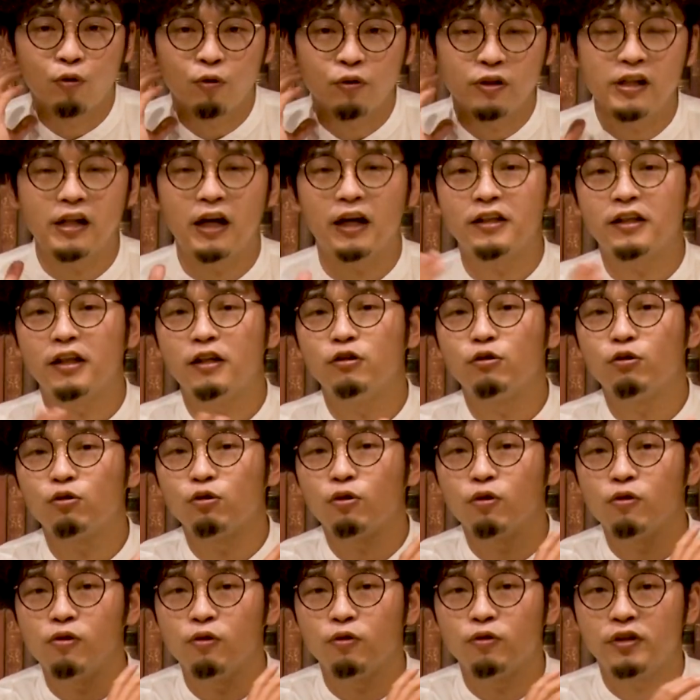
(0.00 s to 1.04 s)
こに当てるこ
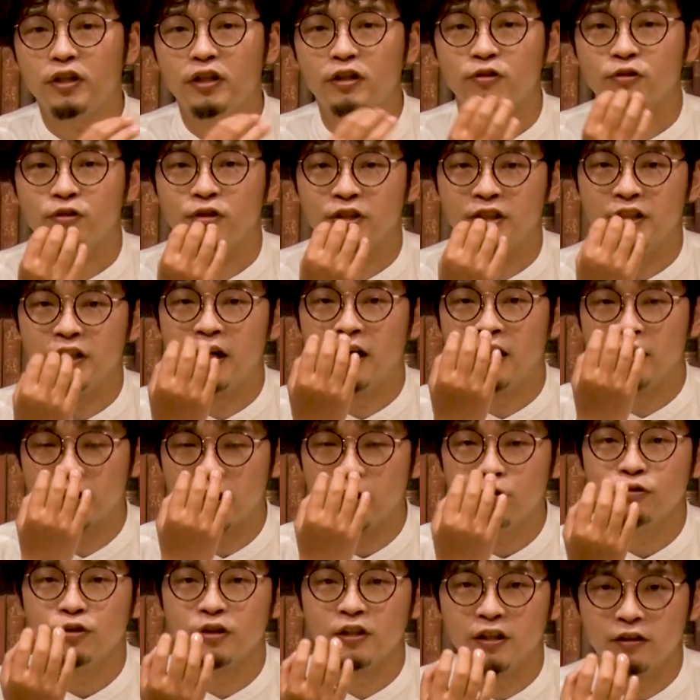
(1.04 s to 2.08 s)
とによって口や
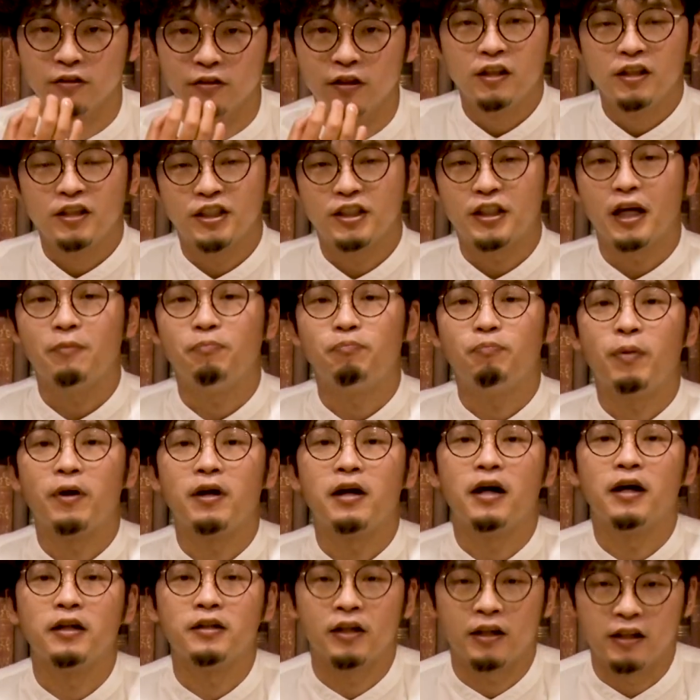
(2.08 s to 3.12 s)
鼻を防ぐ、下っ
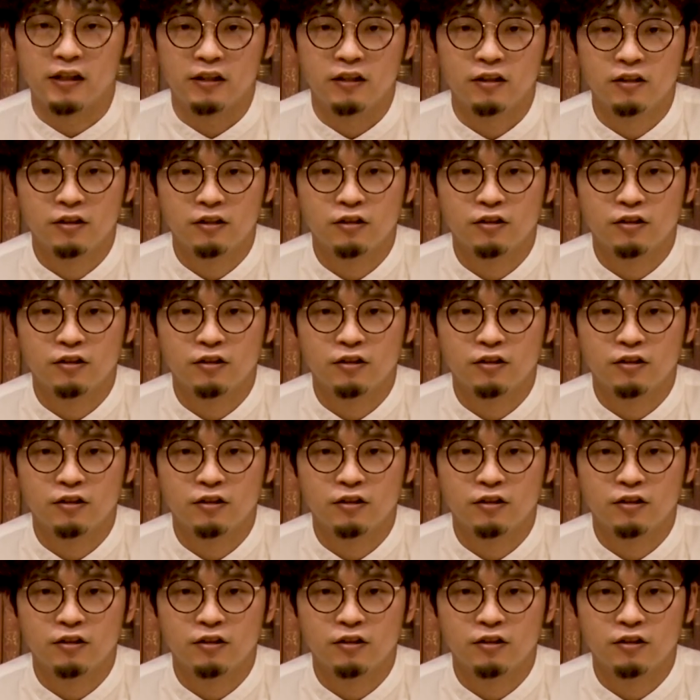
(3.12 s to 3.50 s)
腹あたり、